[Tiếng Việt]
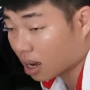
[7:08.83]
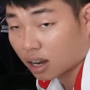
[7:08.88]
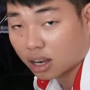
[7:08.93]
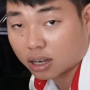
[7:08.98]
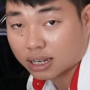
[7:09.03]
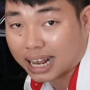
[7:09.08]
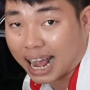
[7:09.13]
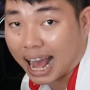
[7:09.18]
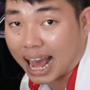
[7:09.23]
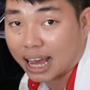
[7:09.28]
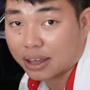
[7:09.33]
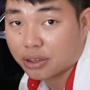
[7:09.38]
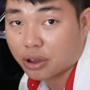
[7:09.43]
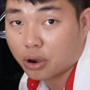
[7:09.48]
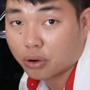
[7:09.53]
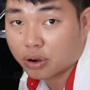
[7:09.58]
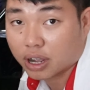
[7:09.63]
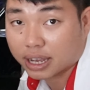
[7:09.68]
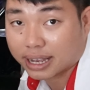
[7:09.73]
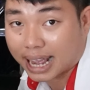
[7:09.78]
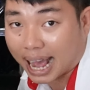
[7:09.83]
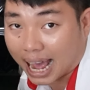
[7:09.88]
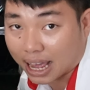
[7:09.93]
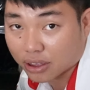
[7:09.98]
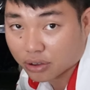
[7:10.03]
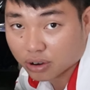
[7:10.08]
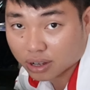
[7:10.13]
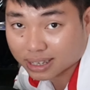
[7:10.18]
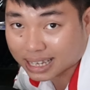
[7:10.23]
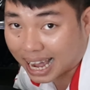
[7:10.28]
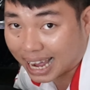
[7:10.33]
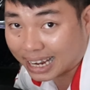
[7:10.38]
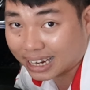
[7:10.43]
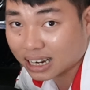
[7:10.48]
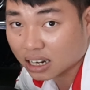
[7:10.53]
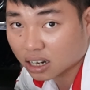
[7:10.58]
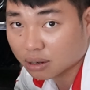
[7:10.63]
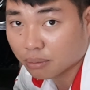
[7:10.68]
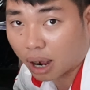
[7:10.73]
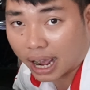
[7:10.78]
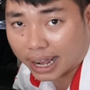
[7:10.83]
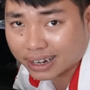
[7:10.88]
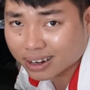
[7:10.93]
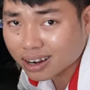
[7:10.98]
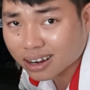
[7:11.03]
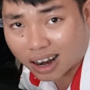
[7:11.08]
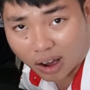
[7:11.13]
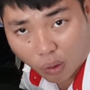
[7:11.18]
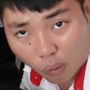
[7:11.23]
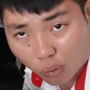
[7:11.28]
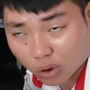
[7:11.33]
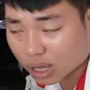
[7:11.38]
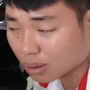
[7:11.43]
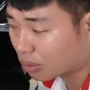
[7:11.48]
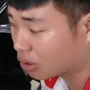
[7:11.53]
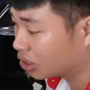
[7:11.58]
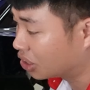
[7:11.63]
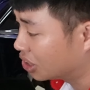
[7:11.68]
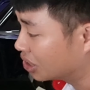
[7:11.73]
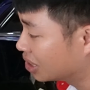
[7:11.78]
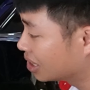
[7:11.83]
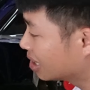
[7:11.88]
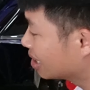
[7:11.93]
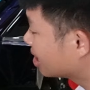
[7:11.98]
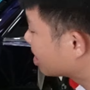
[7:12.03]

đừng có cạ vô khi cạ vô nó chạy là nó bể rất là cũ nha mọi người